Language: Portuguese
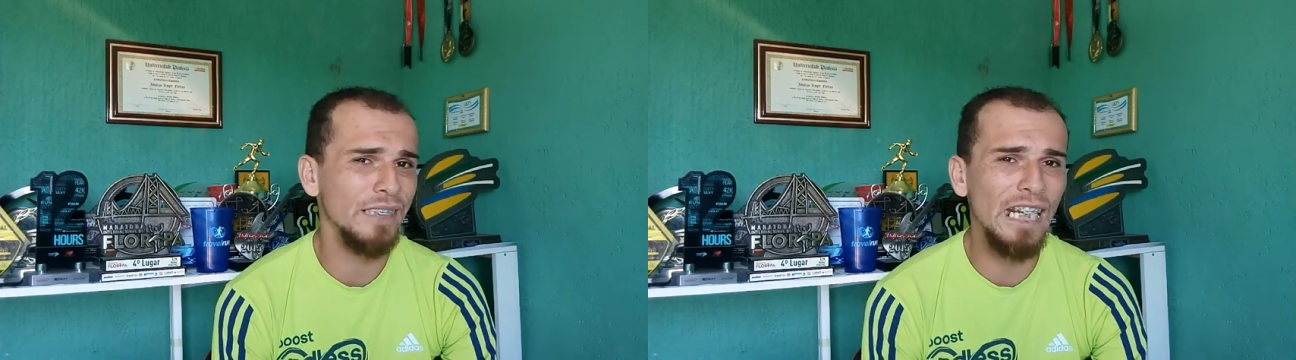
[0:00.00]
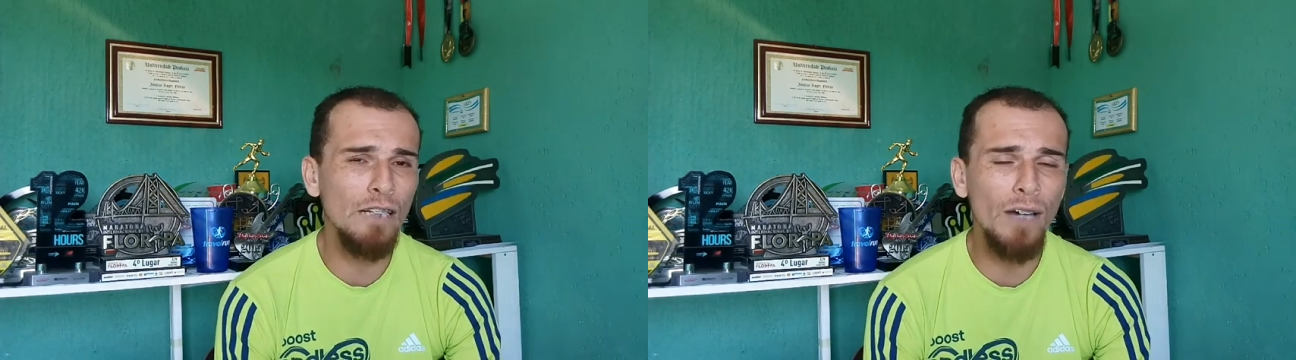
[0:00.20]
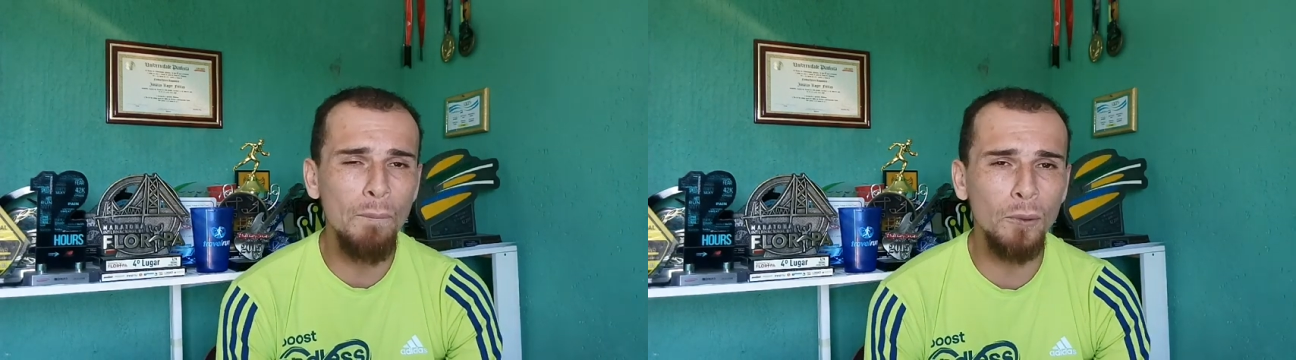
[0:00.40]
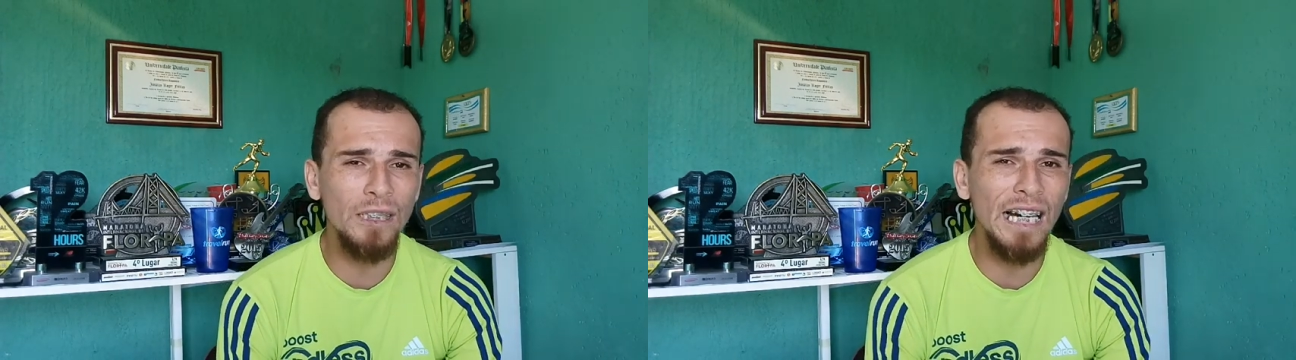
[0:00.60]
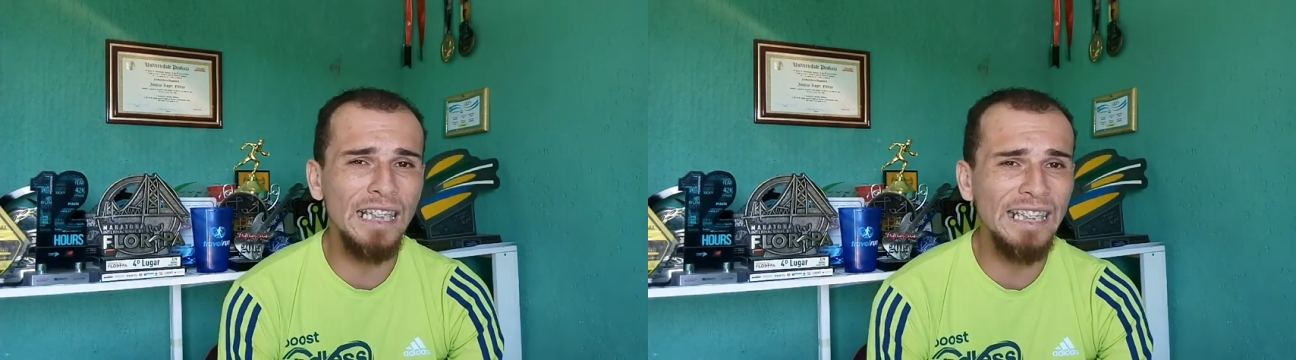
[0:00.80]
que ele vai
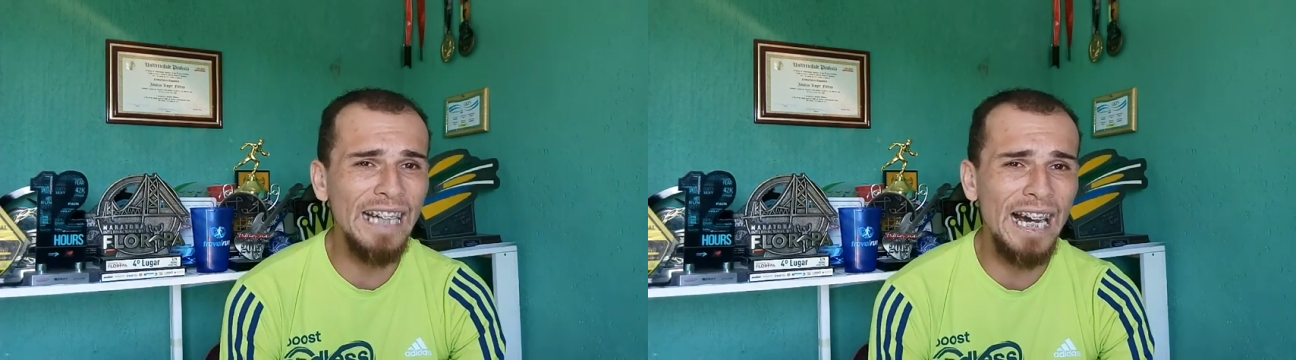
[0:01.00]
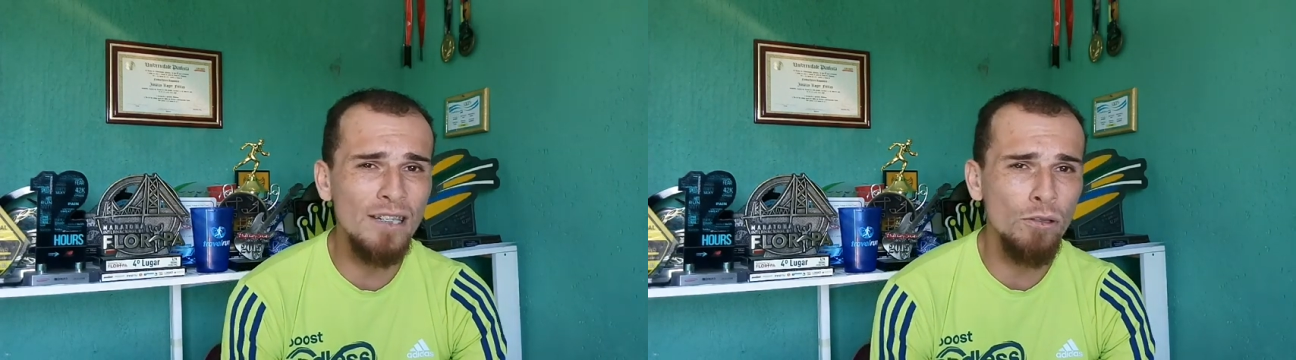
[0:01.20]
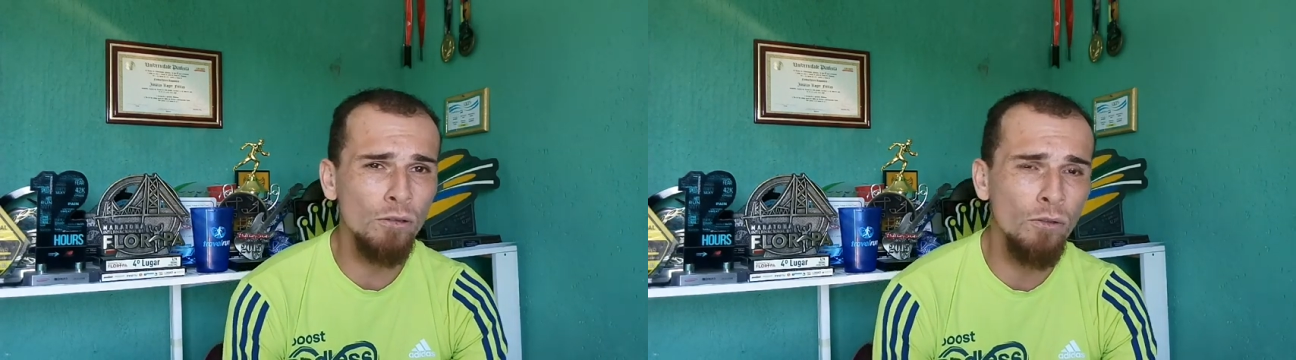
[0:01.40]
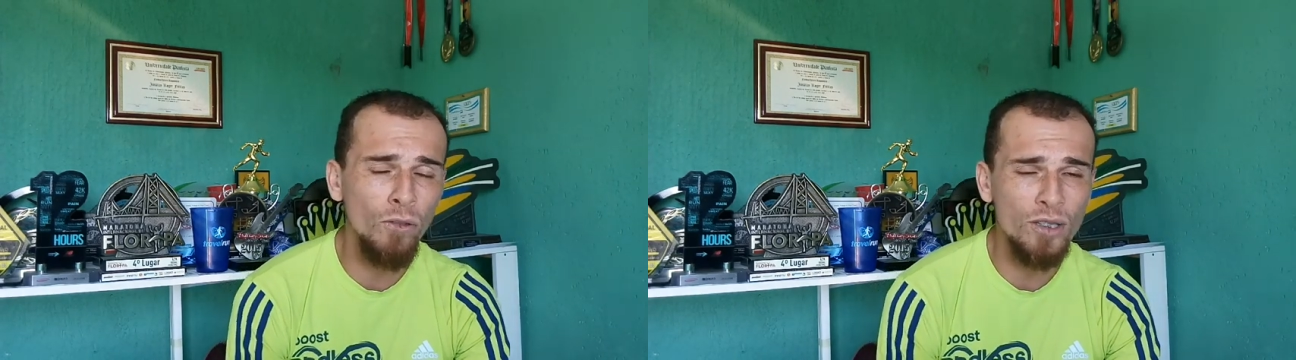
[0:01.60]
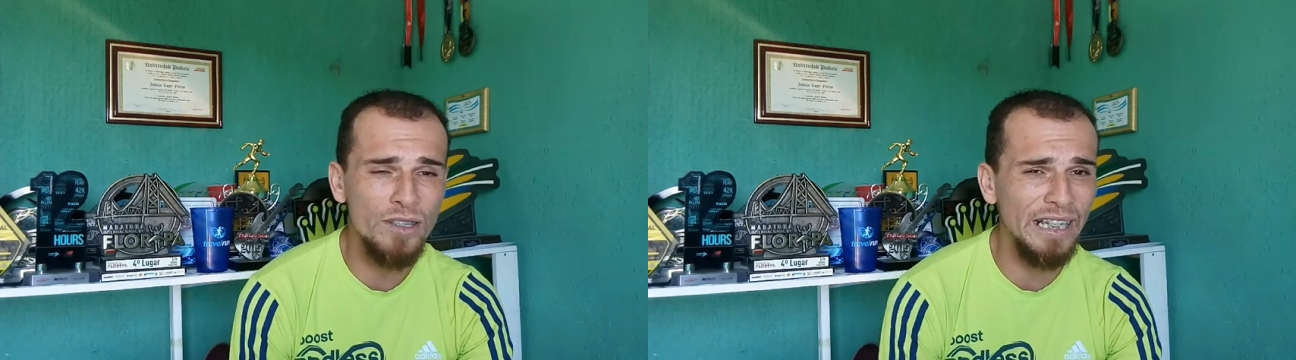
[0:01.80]
poder alinhar isso
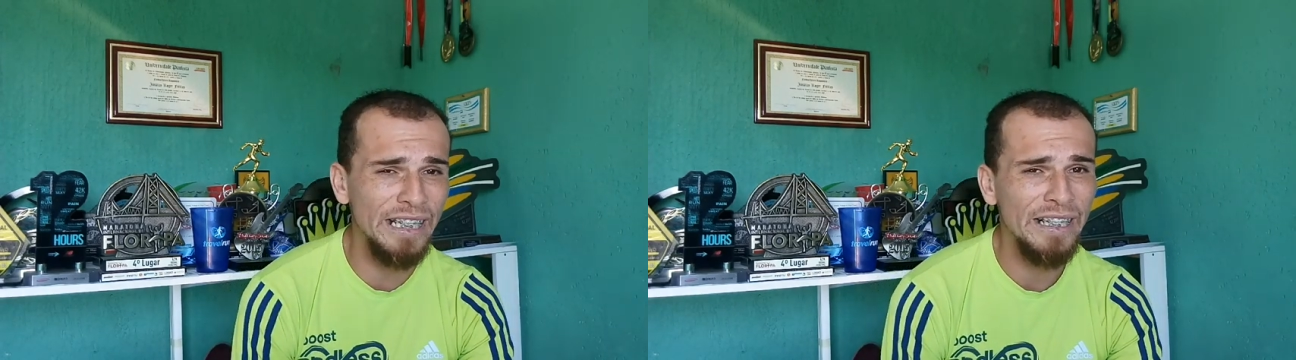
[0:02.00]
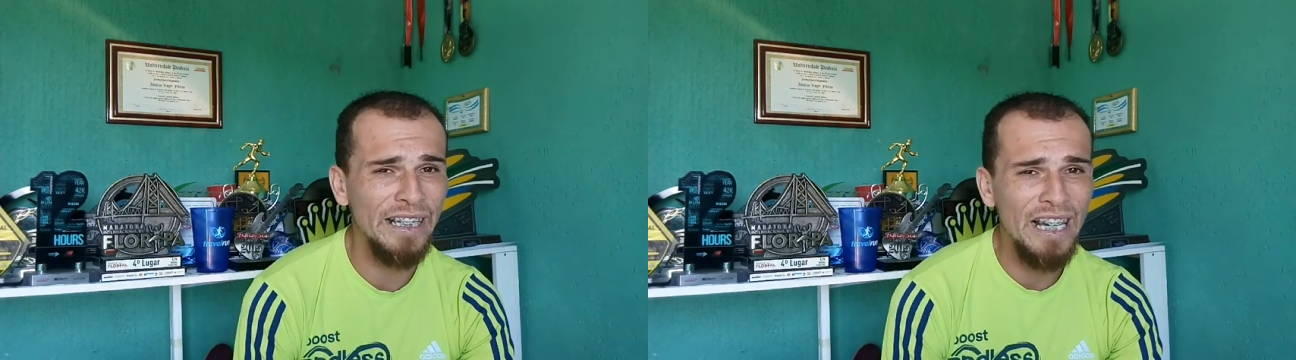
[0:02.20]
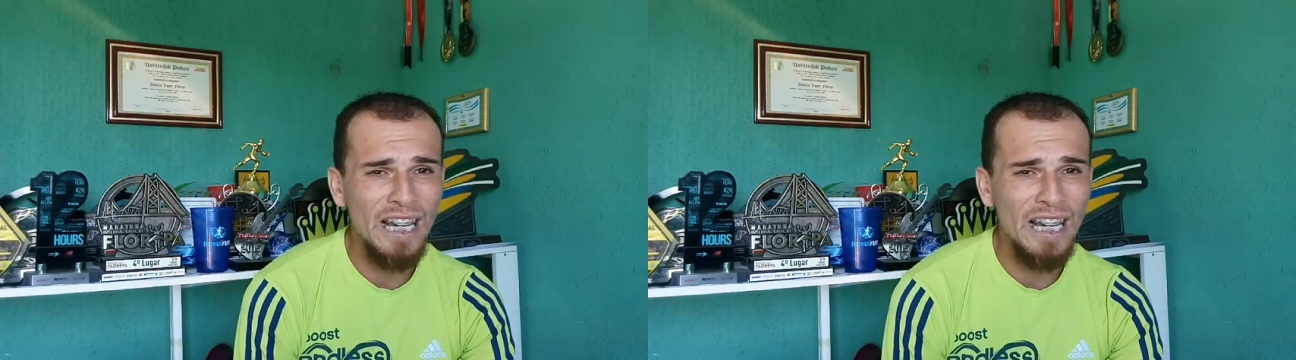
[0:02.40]
com você.